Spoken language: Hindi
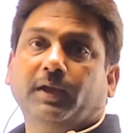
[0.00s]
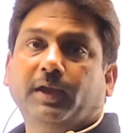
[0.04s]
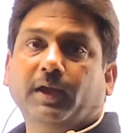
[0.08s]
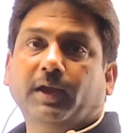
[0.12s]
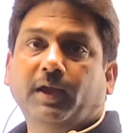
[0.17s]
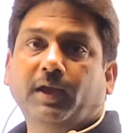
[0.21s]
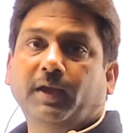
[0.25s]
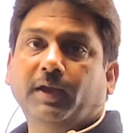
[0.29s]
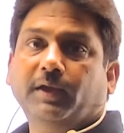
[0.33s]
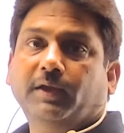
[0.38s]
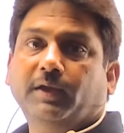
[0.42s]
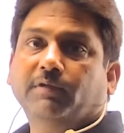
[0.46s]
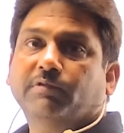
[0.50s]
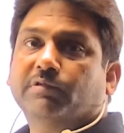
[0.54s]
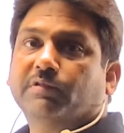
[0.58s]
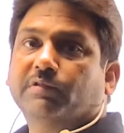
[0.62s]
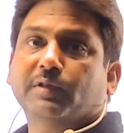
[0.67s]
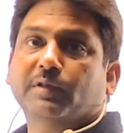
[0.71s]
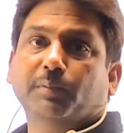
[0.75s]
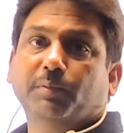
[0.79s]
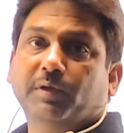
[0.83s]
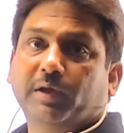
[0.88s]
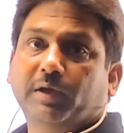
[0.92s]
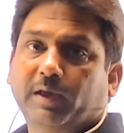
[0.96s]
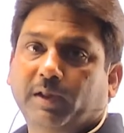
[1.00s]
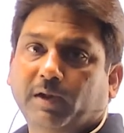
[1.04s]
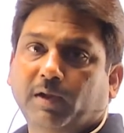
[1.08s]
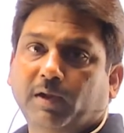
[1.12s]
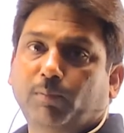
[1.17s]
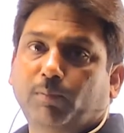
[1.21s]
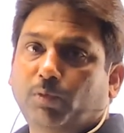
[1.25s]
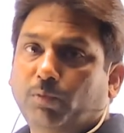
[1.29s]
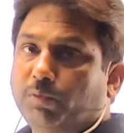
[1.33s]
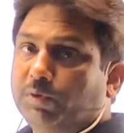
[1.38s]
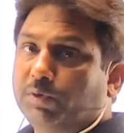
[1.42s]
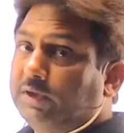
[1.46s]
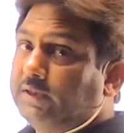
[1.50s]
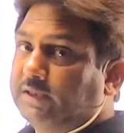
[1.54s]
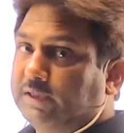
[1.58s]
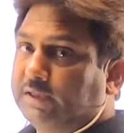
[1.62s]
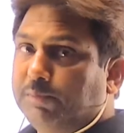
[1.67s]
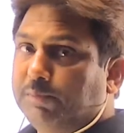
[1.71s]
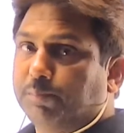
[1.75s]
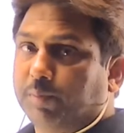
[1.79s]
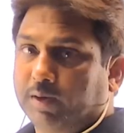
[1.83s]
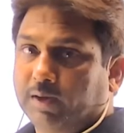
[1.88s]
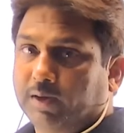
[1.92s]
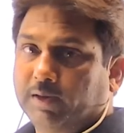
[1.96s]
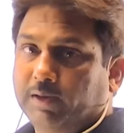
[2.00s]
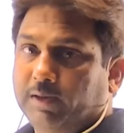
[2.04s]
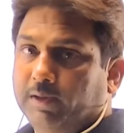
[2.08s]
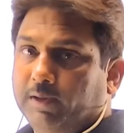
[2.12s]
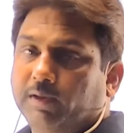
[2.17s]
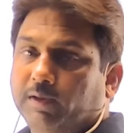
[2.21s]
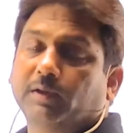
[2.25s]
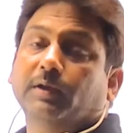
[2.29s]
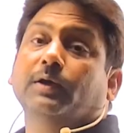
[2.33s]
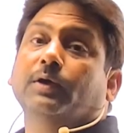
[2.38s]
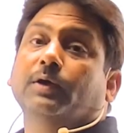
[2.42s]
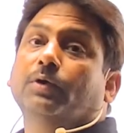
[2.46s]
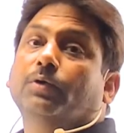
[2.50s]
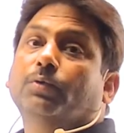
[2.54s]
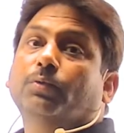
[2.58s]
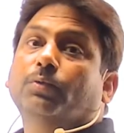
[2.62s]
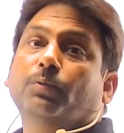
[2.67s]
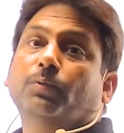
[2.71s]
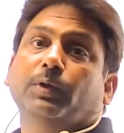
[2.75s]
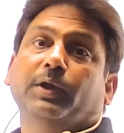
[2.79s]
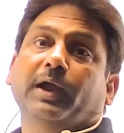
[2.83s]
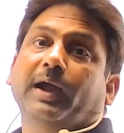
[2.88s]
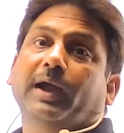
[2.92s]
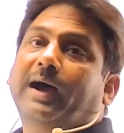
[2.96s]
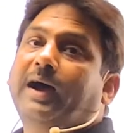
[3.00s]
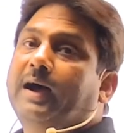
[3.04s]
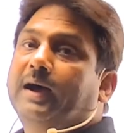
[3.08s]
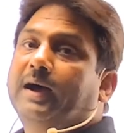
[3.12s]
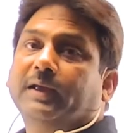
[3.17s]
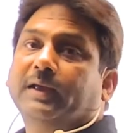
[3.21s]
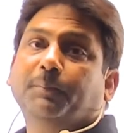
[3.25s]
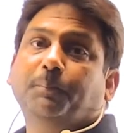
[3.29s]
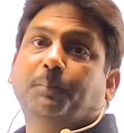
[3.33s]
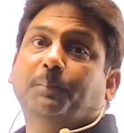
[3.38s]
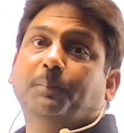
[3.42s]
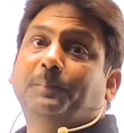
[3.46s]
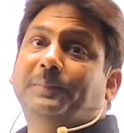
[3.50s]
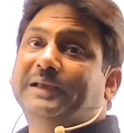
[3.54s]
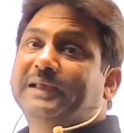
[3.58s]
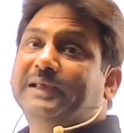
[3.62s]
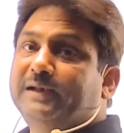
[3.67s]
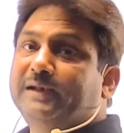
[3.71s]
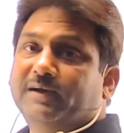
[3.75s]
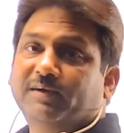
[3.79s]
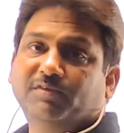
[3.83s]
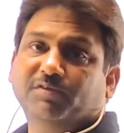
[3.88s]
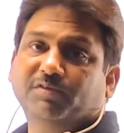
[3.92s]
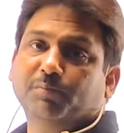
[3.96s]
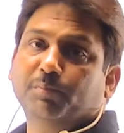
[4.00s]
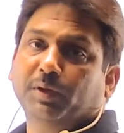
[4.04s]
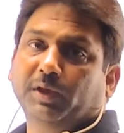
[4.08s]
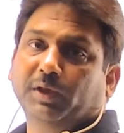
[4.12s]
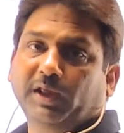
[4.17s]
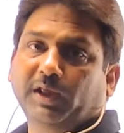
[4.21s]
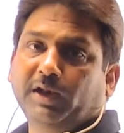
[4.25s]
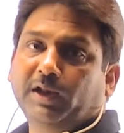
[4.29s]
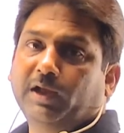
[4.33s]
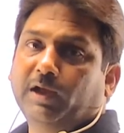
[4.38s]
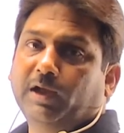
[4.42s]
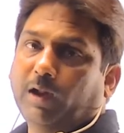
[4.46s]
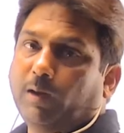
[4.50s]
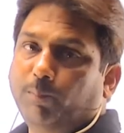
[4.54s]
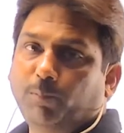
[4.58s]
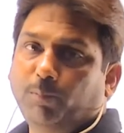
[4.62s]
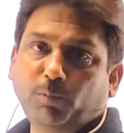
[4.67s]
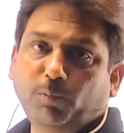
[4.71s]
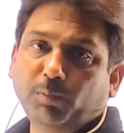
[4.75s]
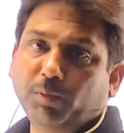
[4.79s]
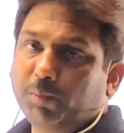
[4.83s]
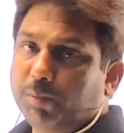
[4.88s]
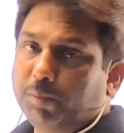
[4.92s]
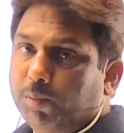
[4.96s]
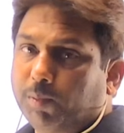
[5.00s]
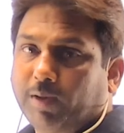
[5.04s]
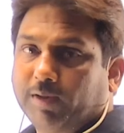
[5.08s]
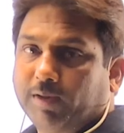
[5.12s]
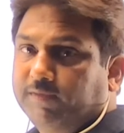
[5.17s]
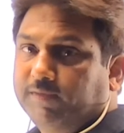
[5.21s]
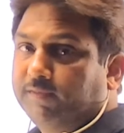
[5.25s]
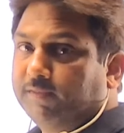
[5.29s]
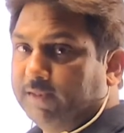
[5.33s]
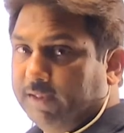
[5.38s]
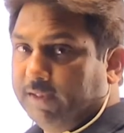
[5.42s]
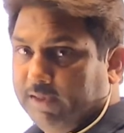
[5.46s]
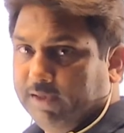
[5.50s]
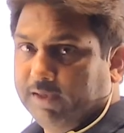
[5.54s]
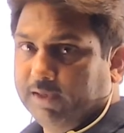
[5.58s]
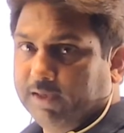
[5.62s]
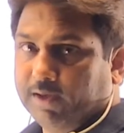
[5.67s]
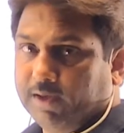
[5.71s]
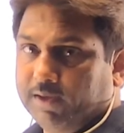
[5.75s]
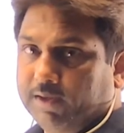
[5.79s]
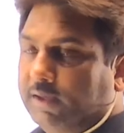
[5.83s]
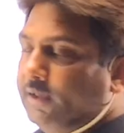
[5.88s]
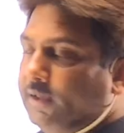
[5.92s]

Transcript: तक क्या है कि जितने भी एरा हम लोगों ने तीन पढ़ लिए उन्हें आगे पीरियड्स में यानी कल्पों में विभाजित नहीं किया